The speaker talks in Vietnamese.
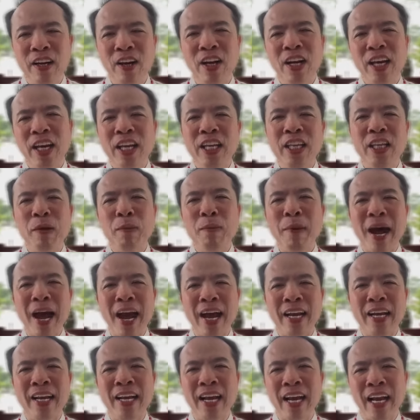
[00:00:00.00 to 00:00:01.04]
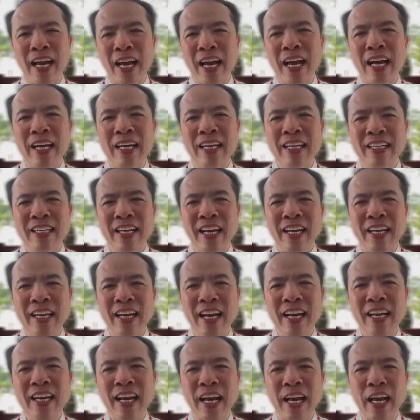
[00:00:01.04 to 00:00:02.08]
rồi cái ý thứ ba đó là
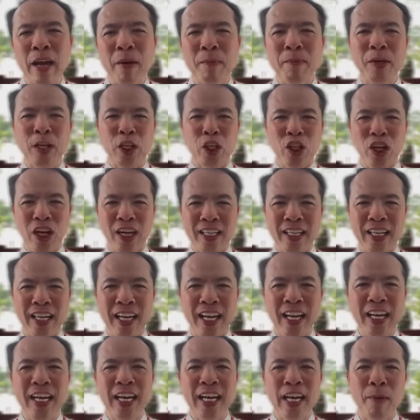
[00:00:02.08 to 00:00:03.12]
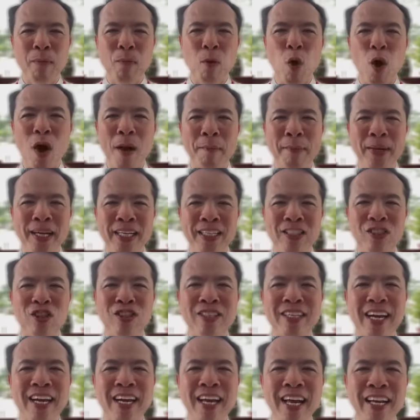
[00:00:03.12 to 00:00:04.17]
thầy đến anh em đừng tưởng thầy đến để đem hòa bình
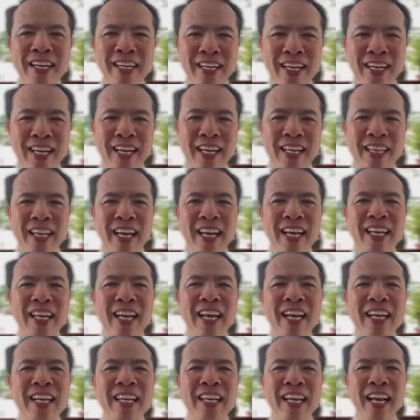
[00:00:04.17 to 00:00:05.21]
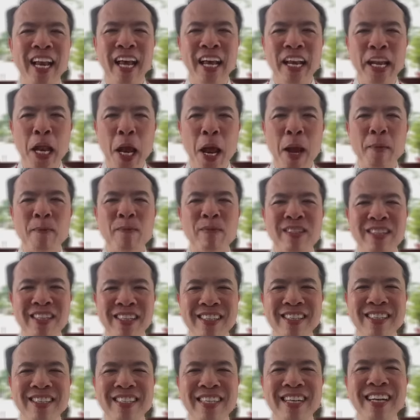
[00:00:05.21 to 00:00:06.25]
cho trái đất thầy đến để đem
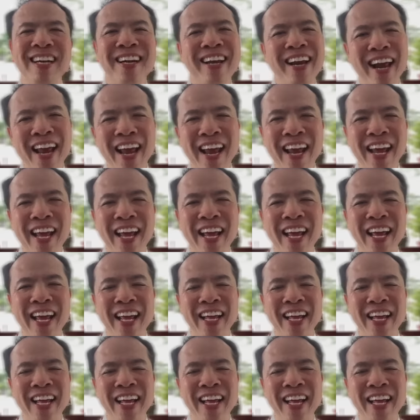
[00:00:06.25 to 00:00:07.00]
sự chia rẽ